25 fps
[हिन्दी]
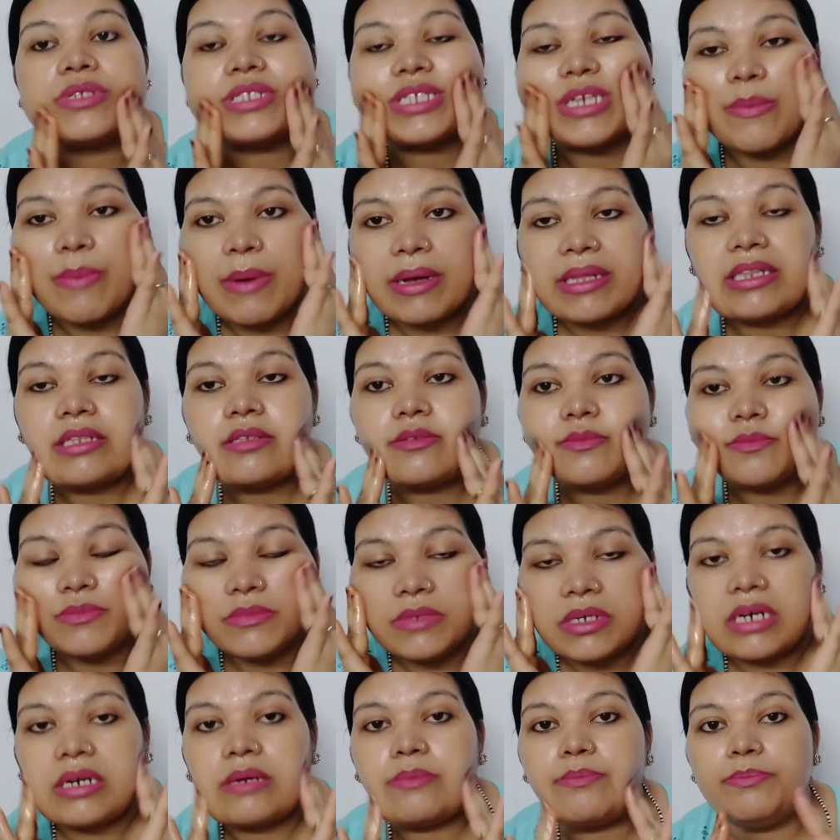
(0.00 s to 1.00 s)
उसके बाद
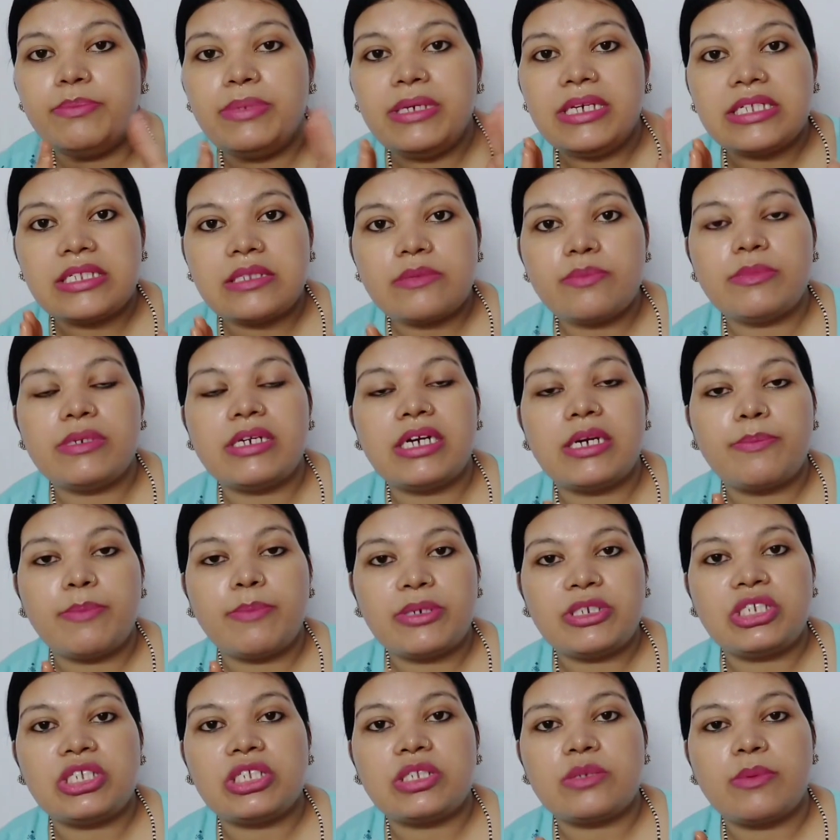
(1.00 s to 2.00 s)
20 मिनट
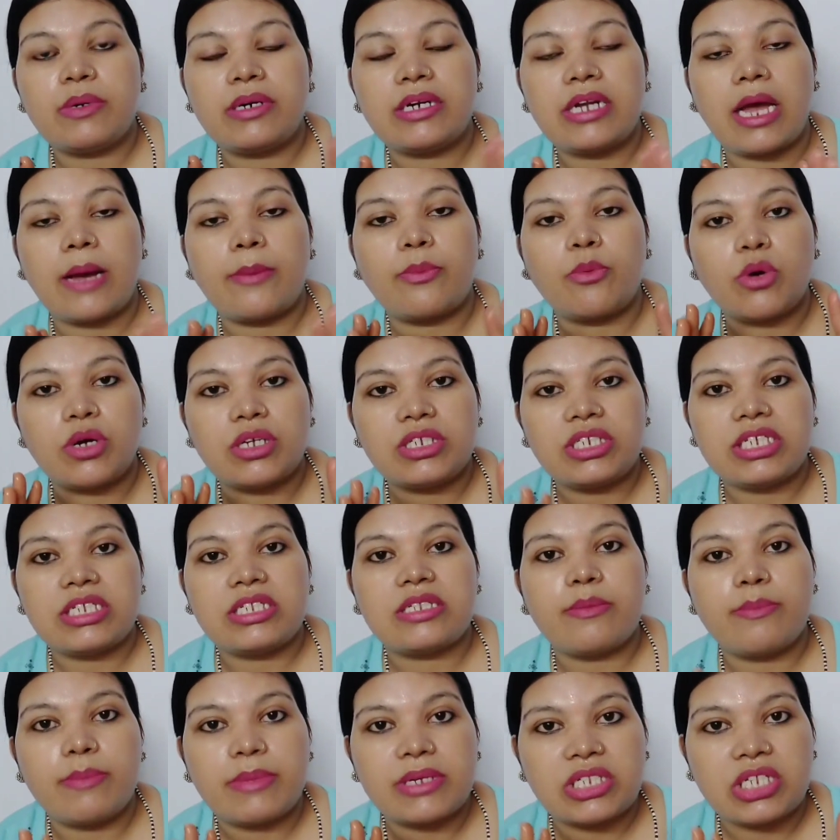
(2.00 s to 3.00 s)
25 मिनट आपको अच्छे
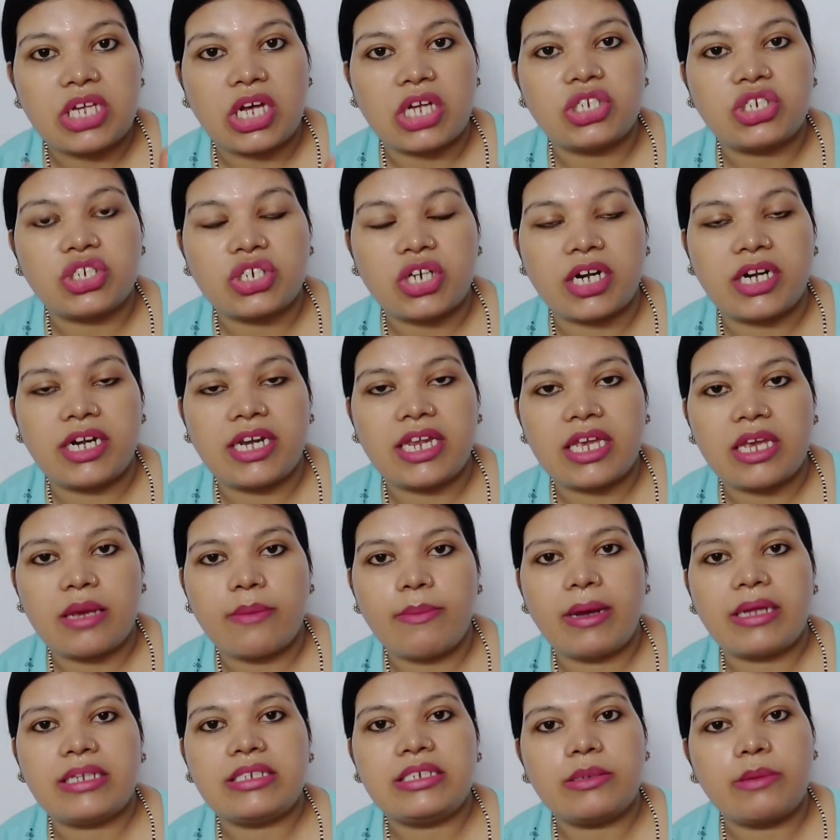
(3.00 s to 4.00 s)
से मसाज करने के
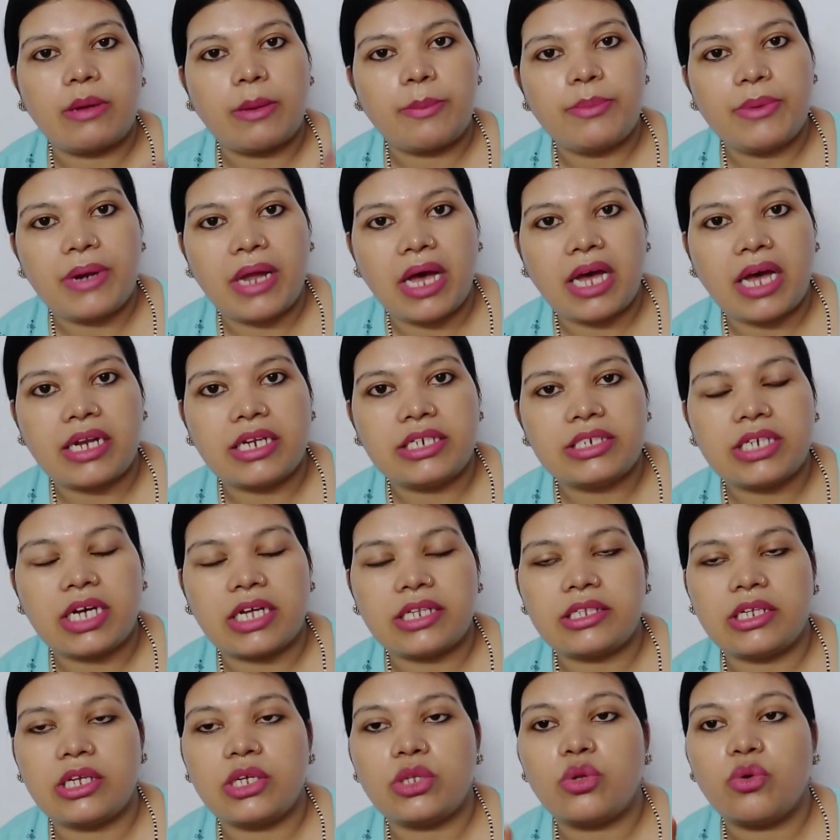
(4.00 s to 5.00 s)
बाद जब आप नहाने
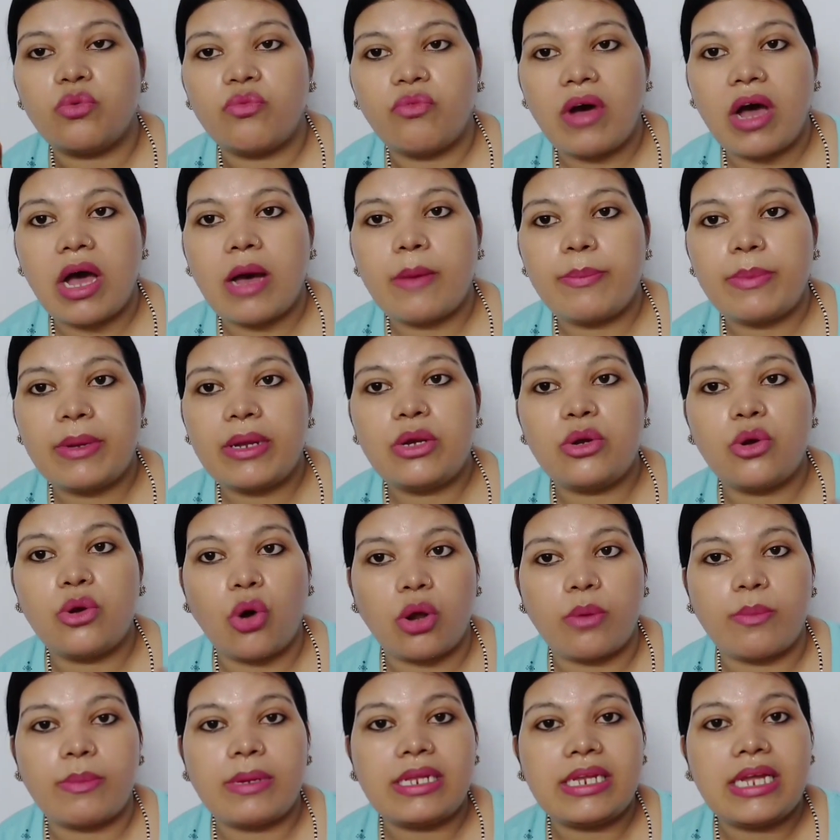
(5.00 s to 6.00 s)
जाते हैं तो वहां पे
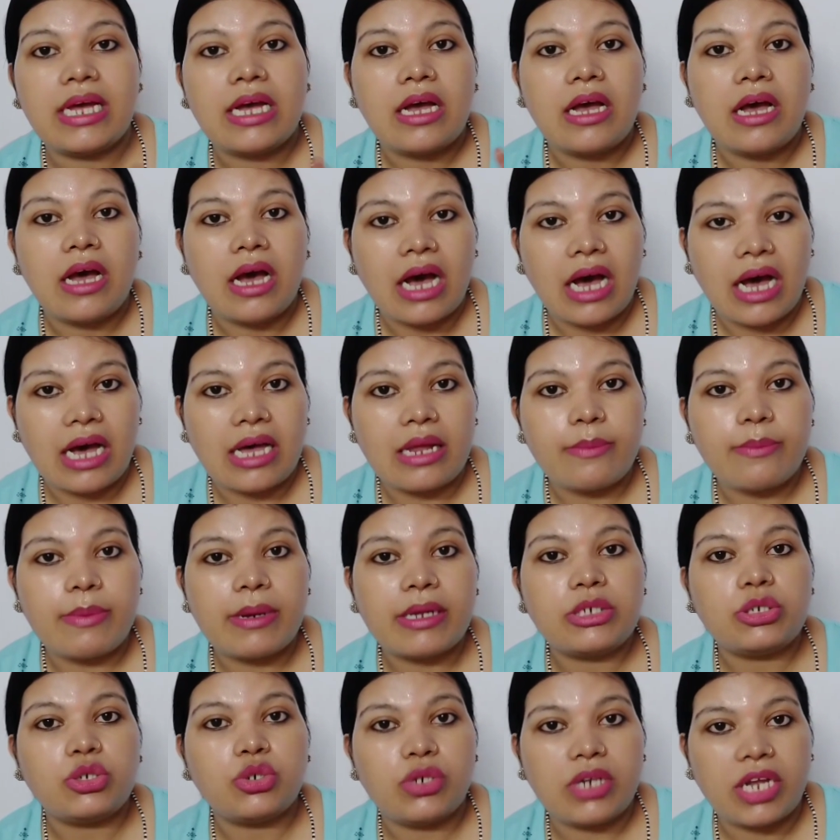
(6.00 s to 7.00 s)
नॉर्मल
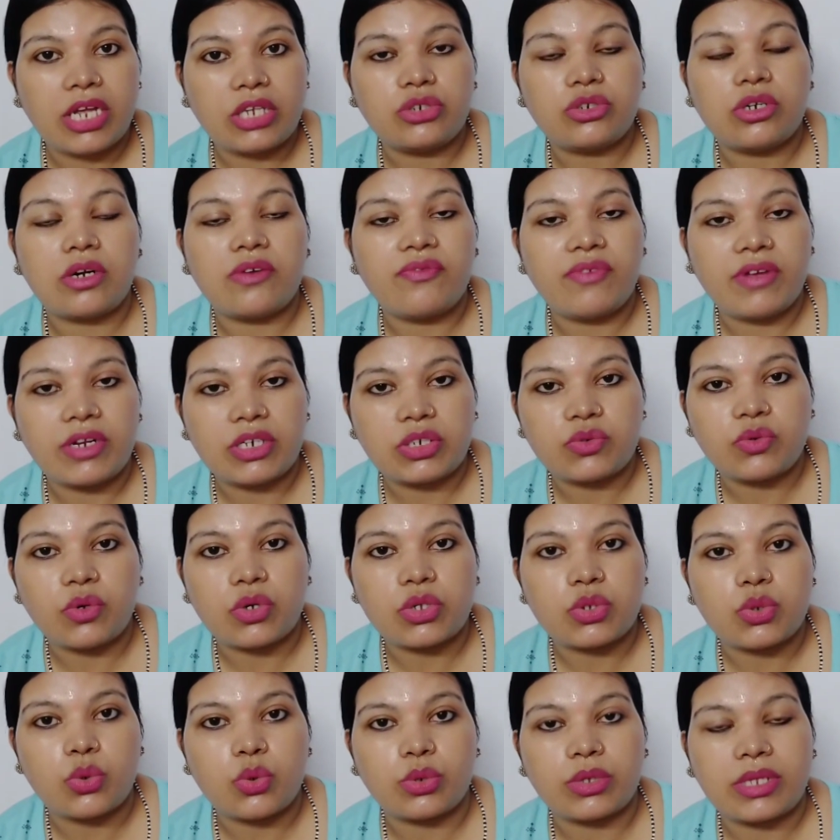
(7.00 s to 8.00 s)
हर्बल जो नेचुरल फेस
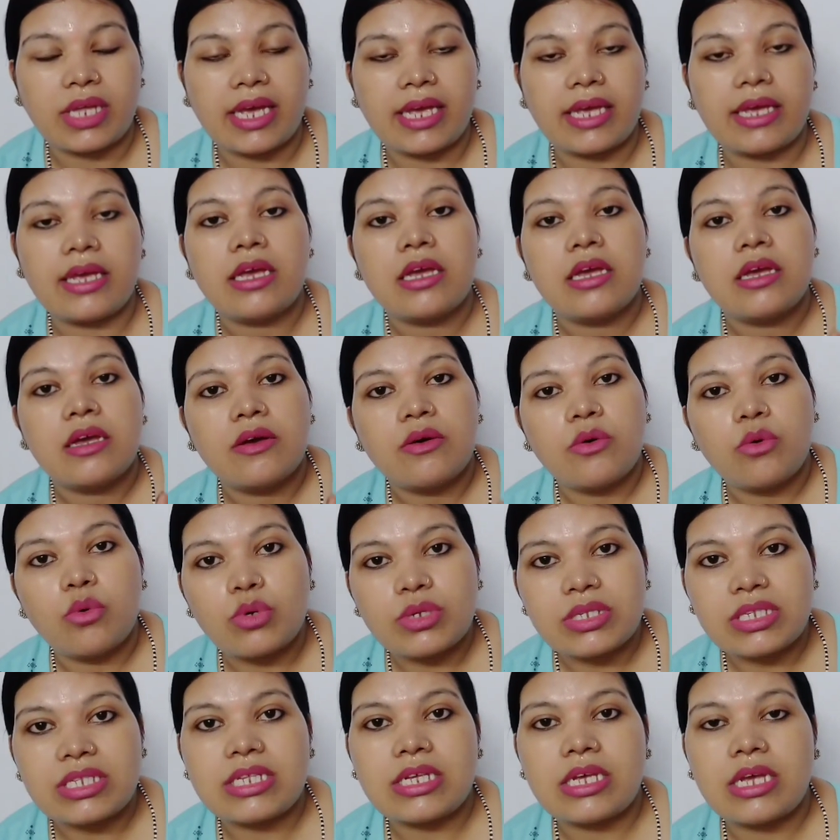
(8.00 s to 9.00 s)
वॉश होता है
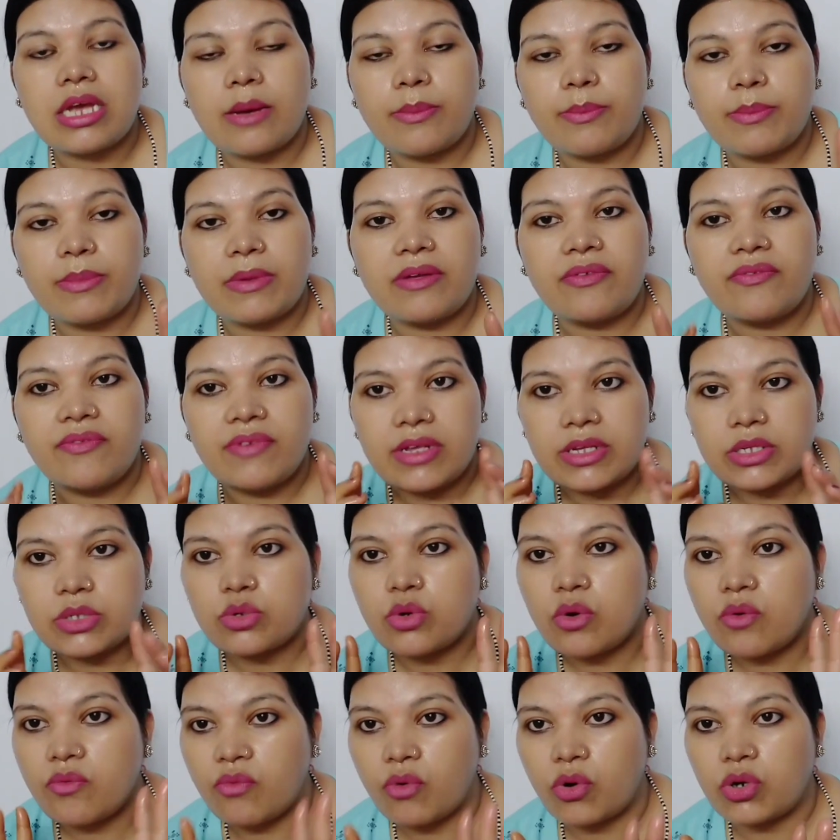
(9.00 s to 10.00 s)
उससे अपने
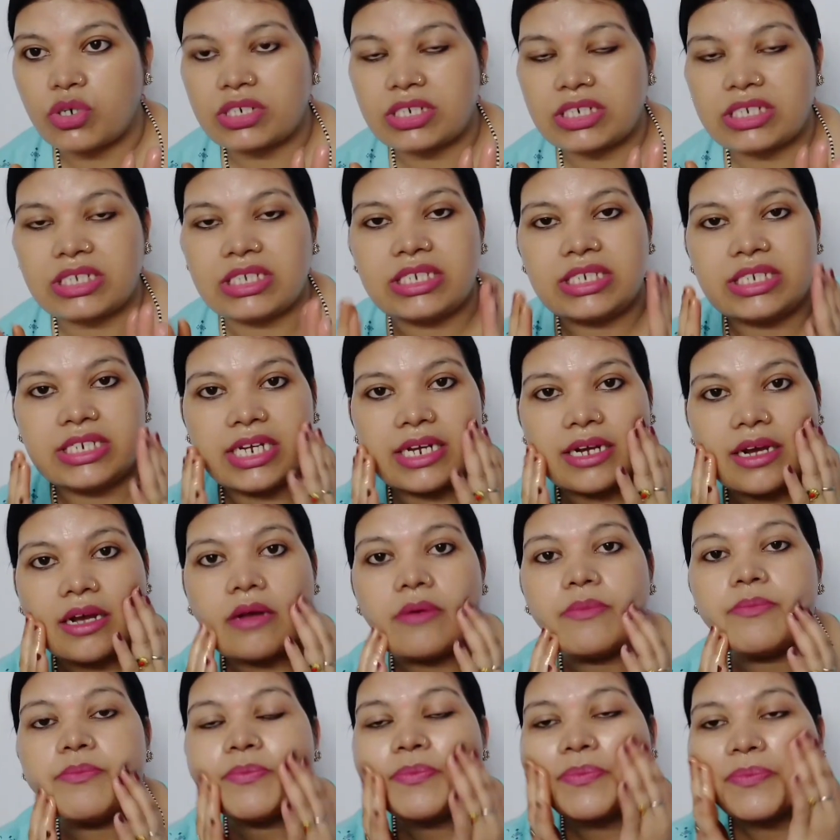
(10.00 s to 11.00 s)
फेस को वॉश
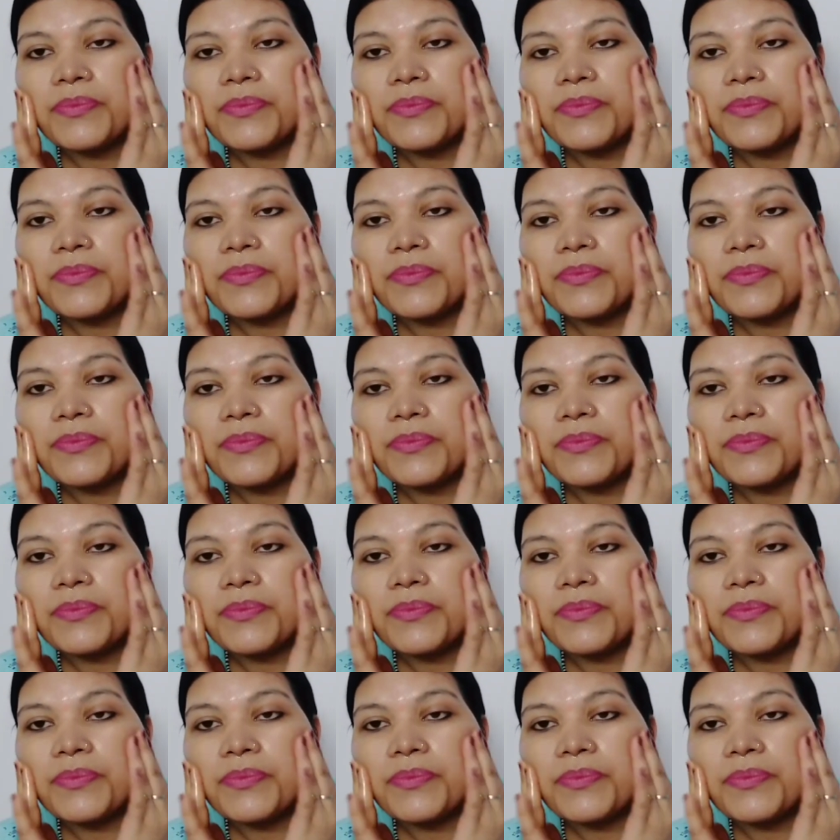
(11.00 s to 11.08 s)
कीजिएगा